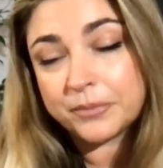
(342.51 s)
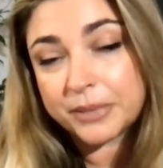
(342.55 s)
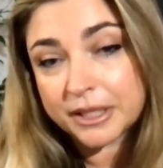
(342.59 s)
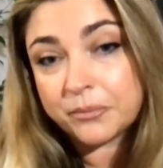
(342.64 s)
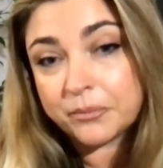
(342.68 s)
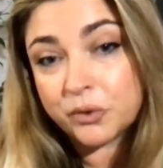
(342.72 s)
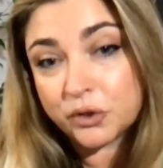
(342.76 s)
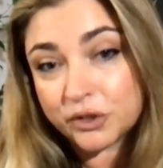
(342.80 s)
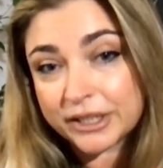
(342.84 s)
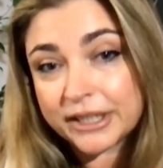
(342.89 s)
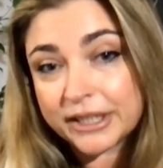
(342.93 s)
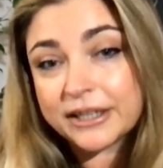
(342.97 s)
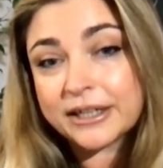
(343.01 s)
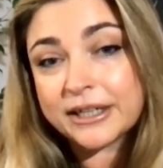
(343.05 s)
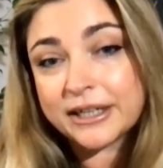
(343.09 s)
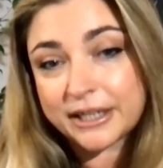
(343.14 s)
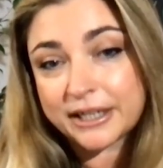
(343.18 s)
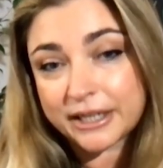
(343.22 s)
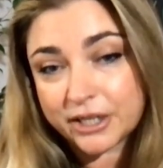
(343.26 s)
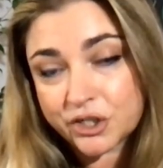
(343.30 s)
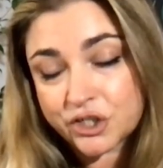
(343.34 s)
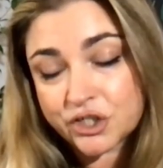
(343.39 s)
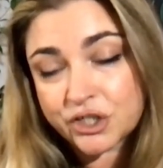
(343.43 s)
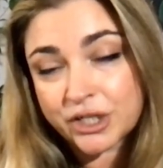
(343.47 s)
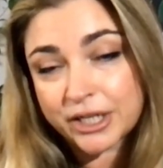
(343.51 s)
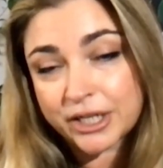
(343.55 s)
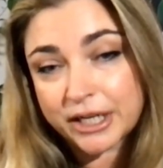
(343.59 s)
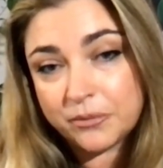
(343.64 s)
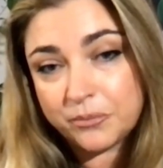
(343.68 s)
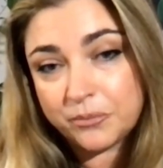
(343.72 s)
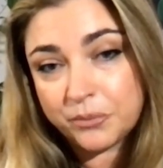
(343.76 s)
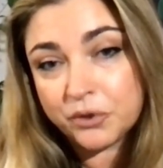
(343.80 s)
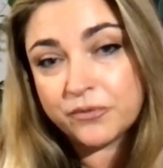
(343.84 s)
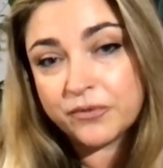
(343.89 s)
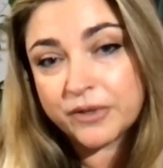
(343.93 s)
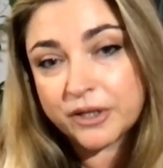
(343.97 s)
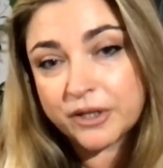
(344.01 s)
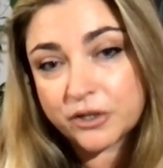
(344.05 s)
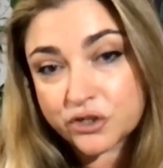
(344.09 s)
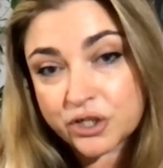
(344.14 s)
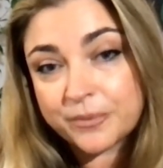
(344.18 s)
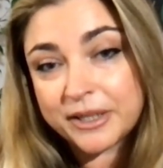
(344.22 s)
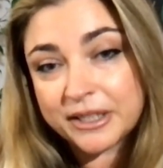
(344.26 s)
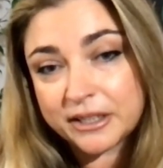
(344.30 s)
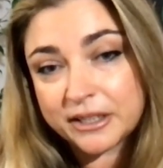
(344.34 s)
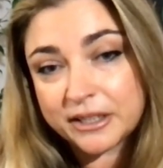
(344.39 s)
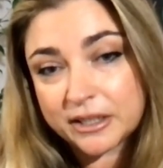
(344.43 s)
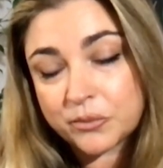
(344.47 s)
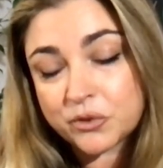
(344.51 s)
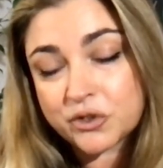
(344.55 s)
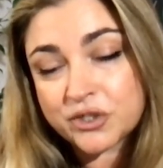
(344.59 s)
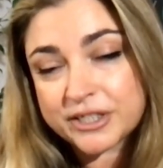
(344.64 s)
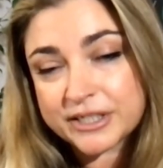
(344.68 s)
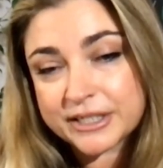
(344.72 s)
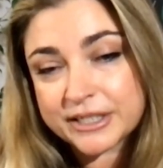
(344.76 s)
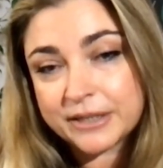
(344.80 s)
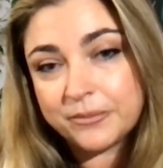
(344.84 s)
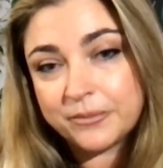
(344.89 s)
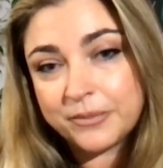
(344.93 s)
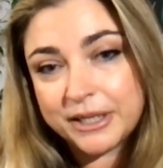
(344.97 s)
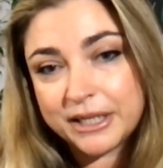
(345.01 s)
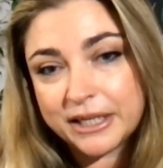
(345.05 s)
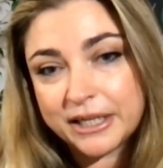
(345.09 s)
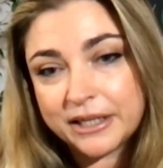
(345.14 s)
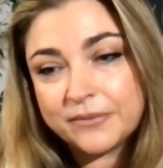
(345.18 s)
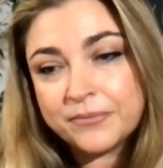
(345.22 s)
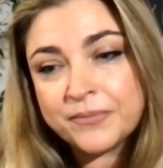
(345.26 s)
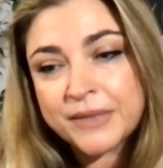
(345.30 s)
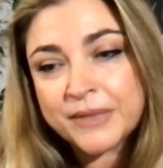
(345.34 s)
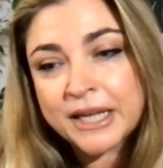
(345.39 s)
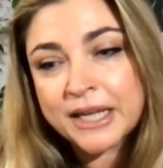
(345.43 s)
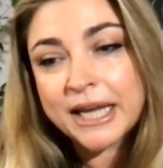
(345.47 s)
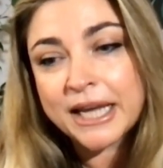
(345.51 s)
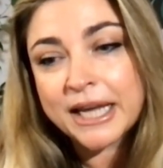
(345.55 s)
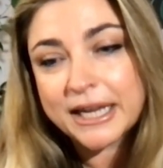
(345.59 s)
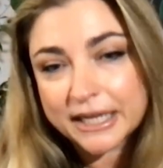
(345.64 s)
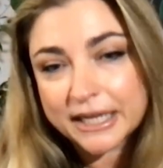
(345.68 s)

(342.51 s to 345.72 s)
per poter crescere il più velocemente possibile